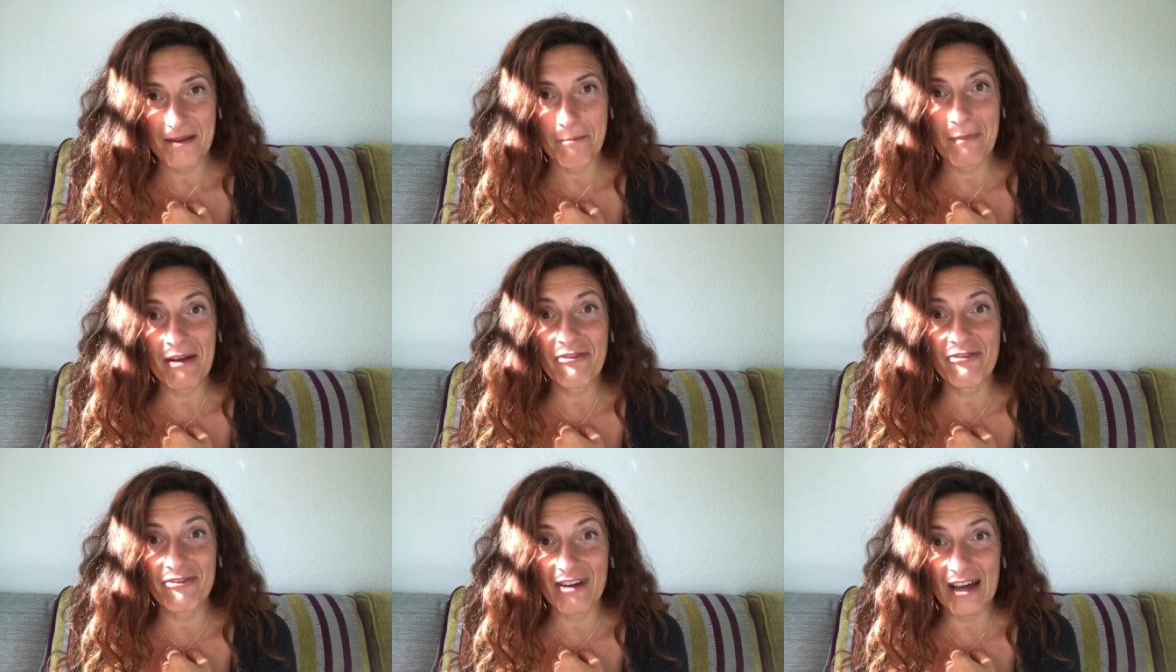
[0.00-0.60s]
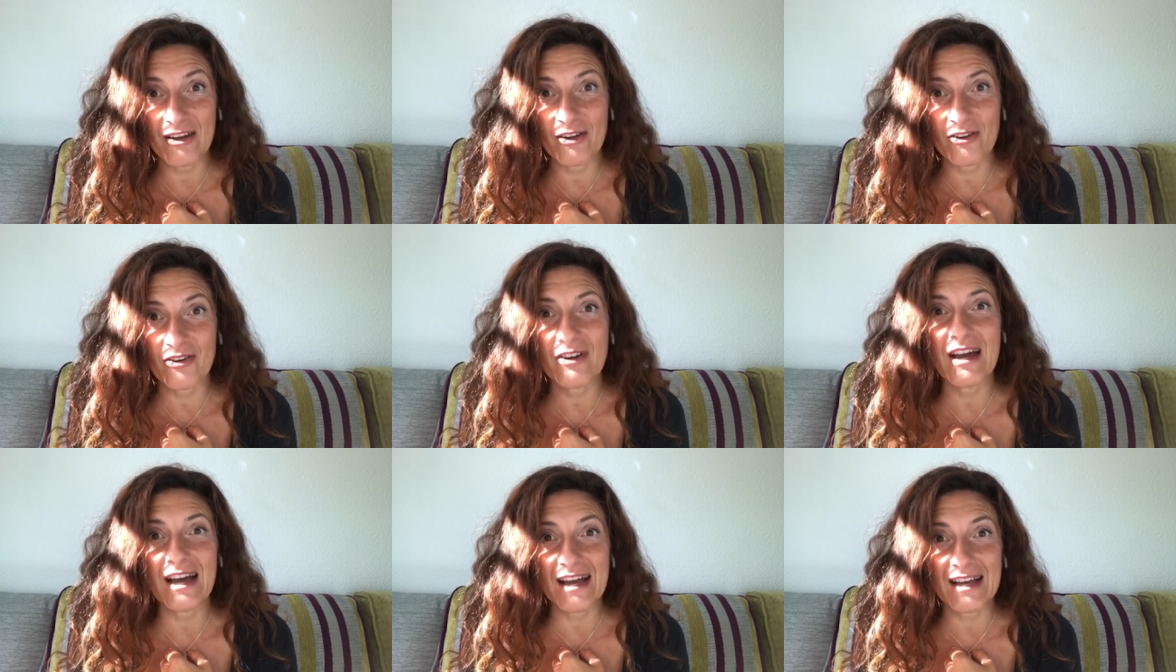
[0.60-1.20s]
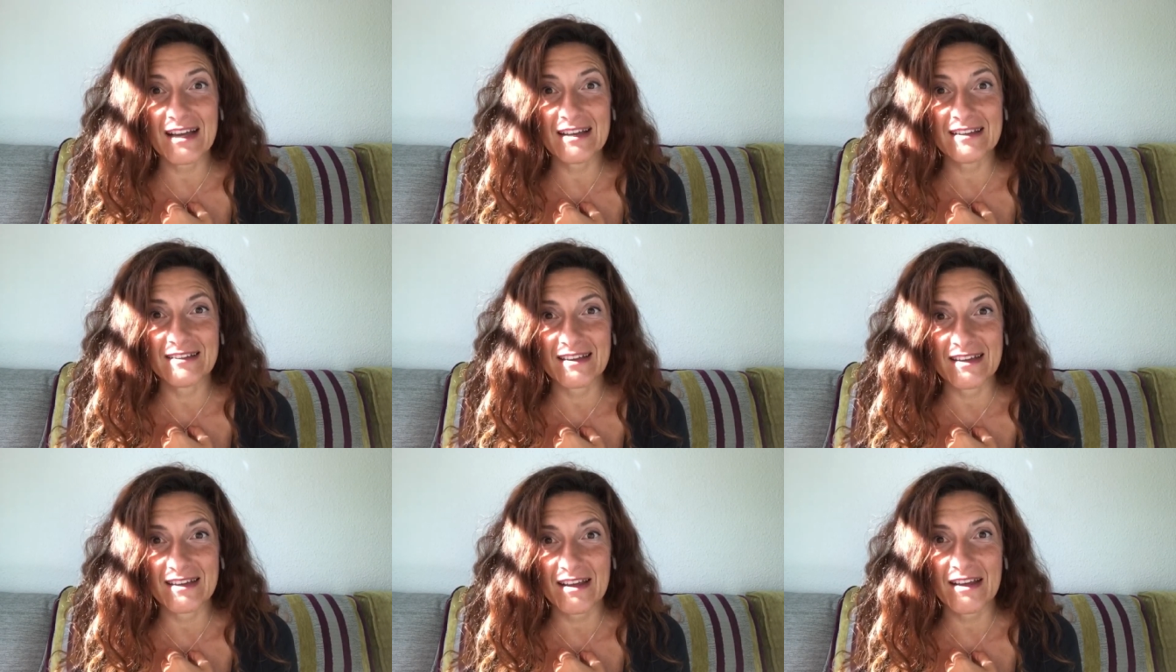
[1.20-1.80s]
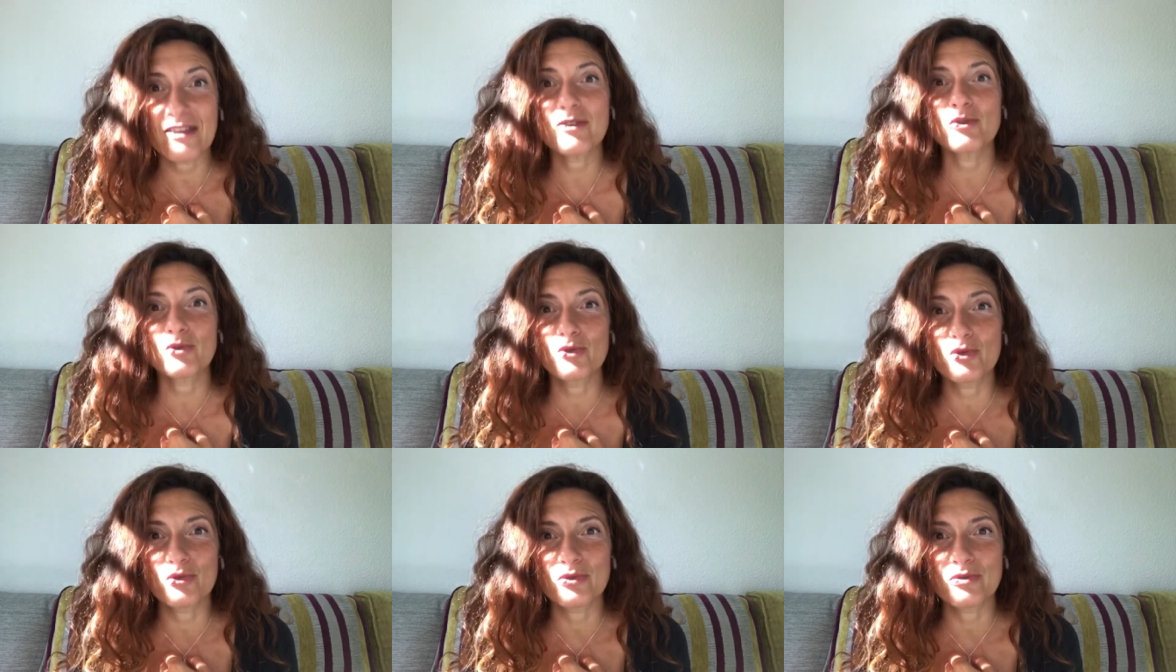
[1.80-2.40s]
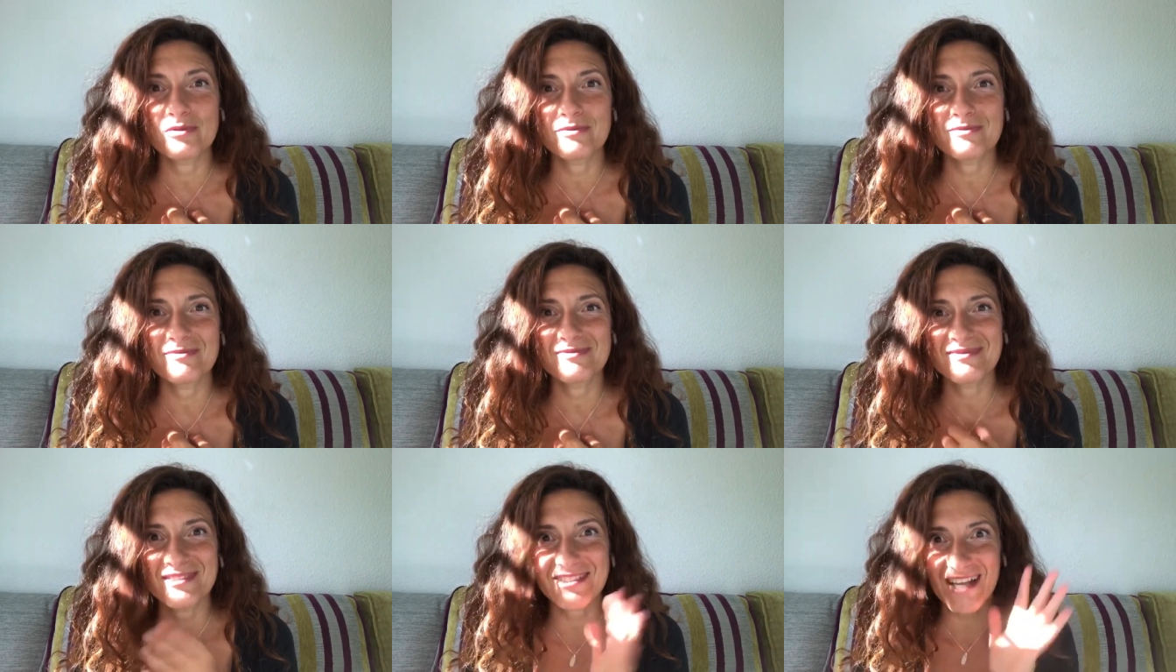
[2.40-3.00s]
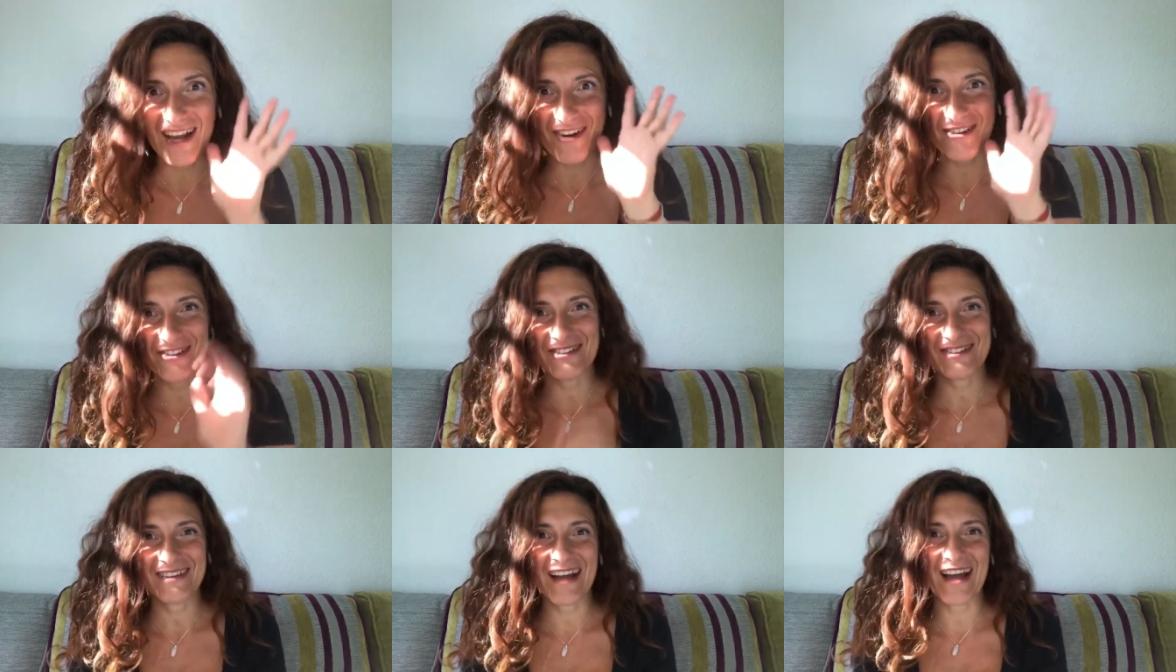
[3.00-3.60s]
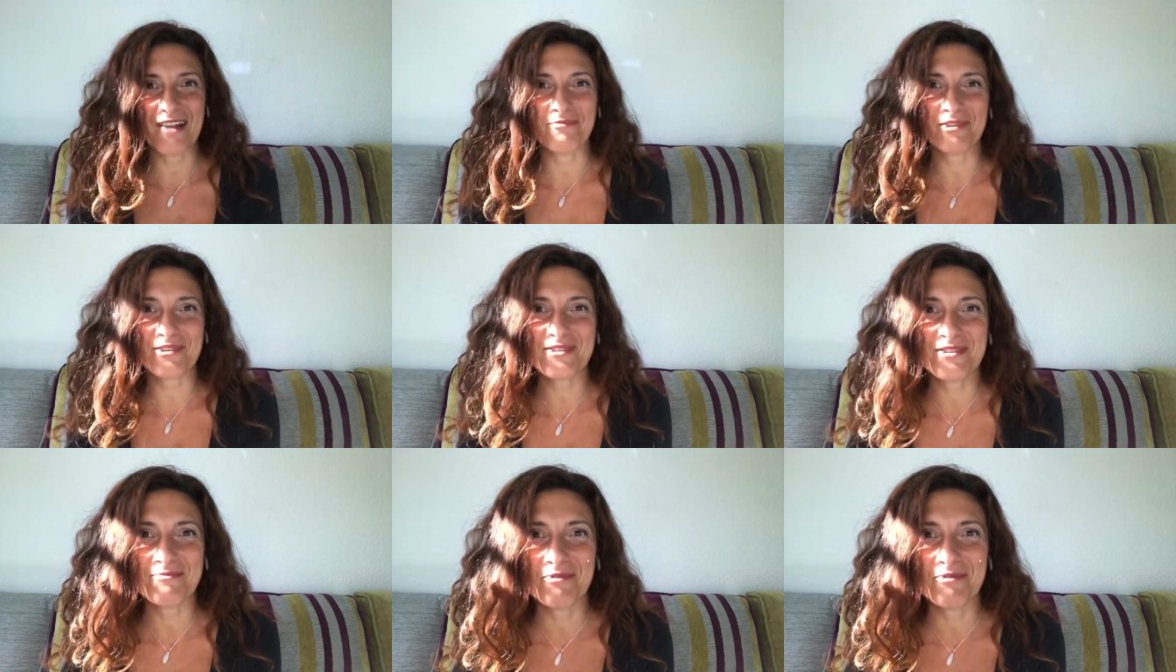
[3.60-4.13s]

ma fallo accadere tu. Ciao, al prossimo